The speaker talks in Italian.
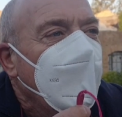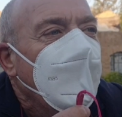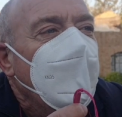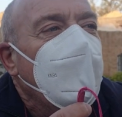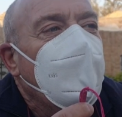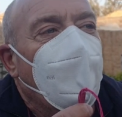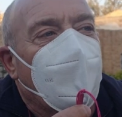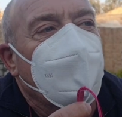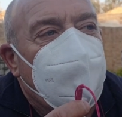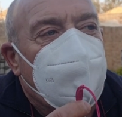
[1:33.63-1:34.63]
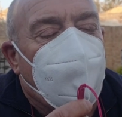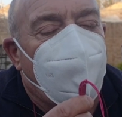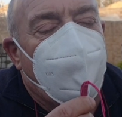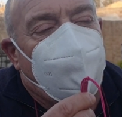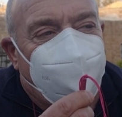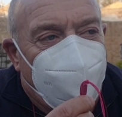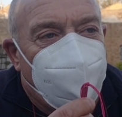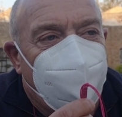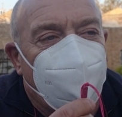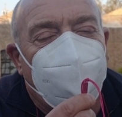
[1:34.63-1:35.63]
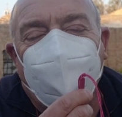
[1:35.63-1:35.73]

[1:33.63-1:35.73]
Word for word: eh, loro dicono e affermano che va